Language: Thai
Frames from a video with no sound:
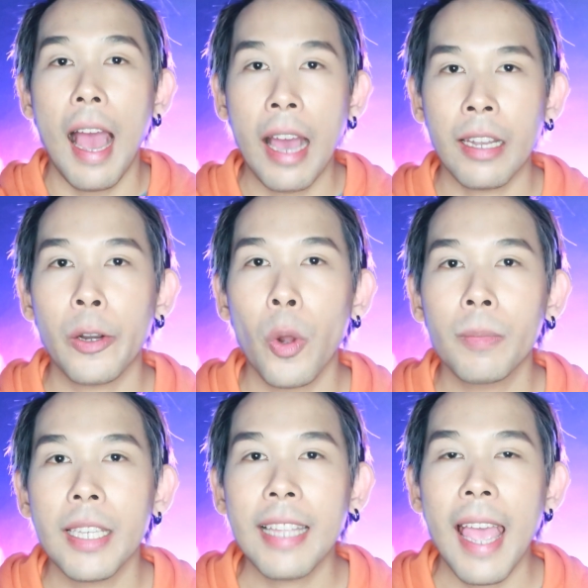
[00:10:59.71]
อ่านอารม
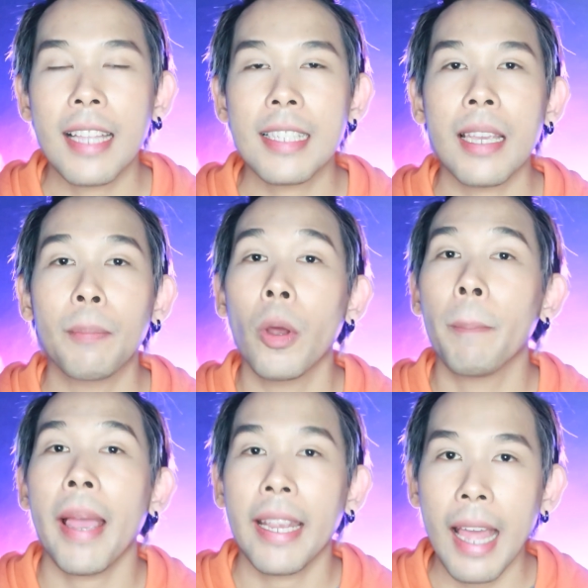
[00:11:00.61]
ณ์ที่แท้จริงบน
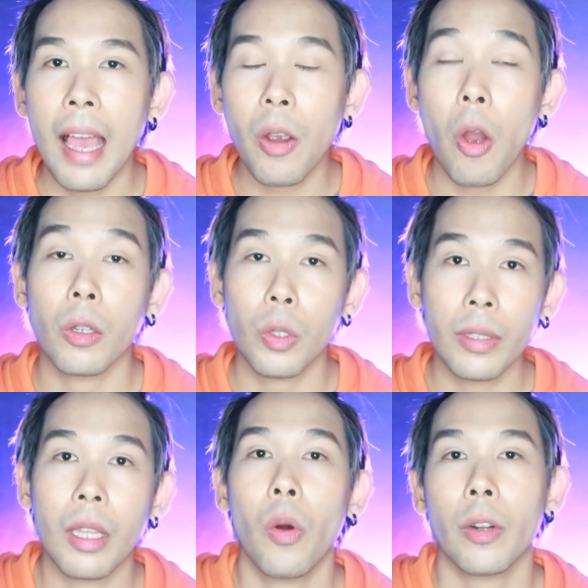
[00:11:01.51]
ใบหน้าของตัว
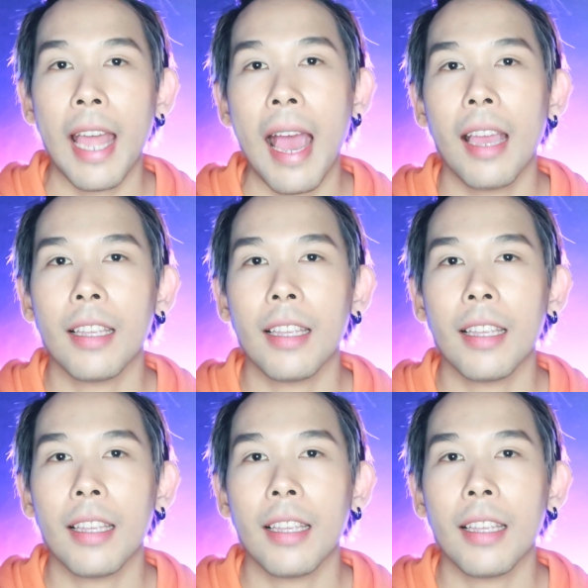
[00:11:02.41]
ตลกได้